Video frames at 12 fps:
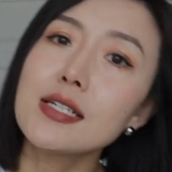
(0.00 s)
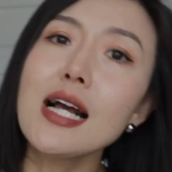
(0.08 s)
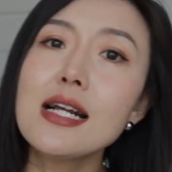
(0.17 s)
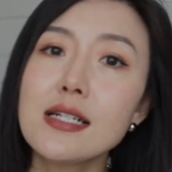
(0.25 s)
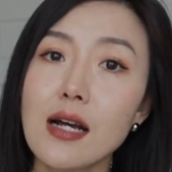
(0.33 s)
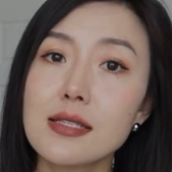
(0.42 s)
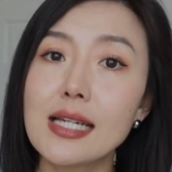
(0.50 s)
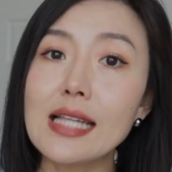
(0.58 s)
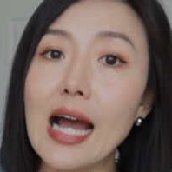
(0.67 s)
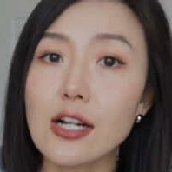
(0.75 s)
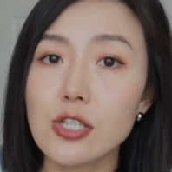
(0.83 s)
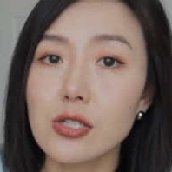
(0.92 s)
站上在
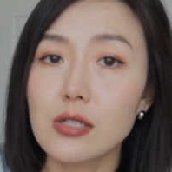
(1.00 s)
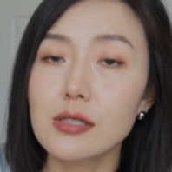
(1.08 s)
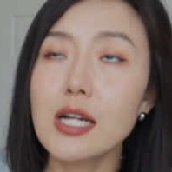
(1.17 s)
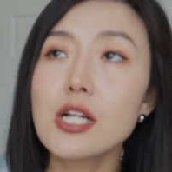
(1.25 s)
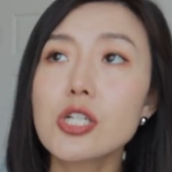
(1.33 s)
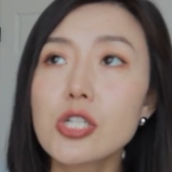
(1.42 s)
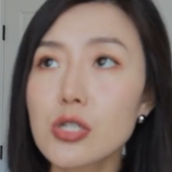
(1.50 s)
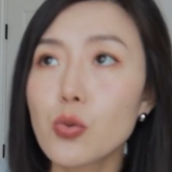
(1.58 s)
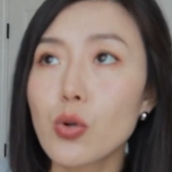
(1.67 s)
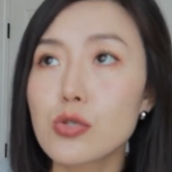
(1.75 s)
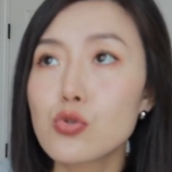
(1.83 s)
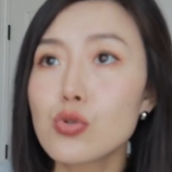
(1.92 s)
打折，但是
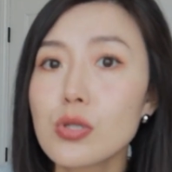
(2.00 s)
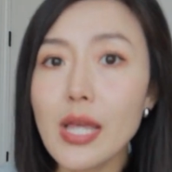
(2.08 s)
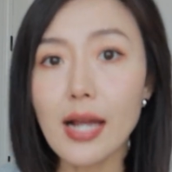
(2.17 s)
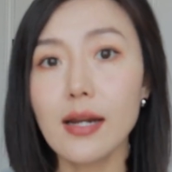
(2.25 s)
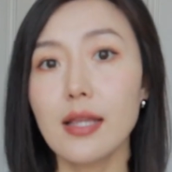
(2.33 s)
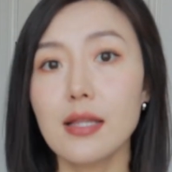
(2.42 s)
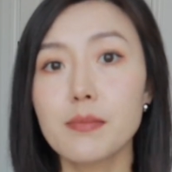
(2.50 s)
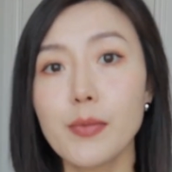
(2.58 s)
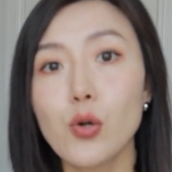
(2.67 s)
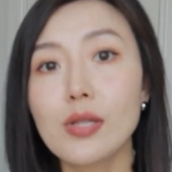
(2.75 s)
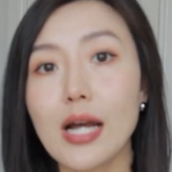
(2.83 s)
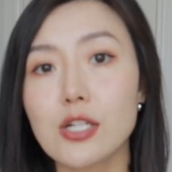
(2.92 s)
我去店里
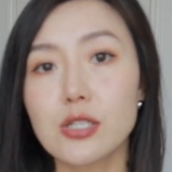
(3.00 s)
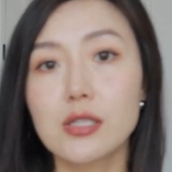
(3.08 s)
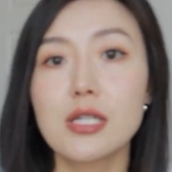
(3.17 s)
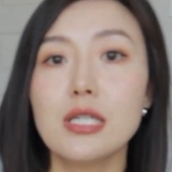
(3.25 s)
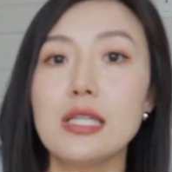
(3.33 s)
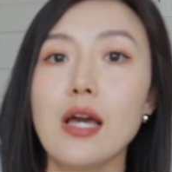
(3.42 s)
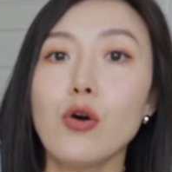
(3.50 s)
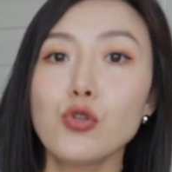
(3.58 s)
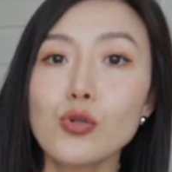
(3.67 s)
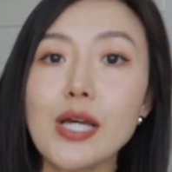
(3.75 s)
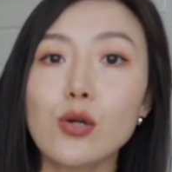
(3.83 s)
没有打折的一条牛仔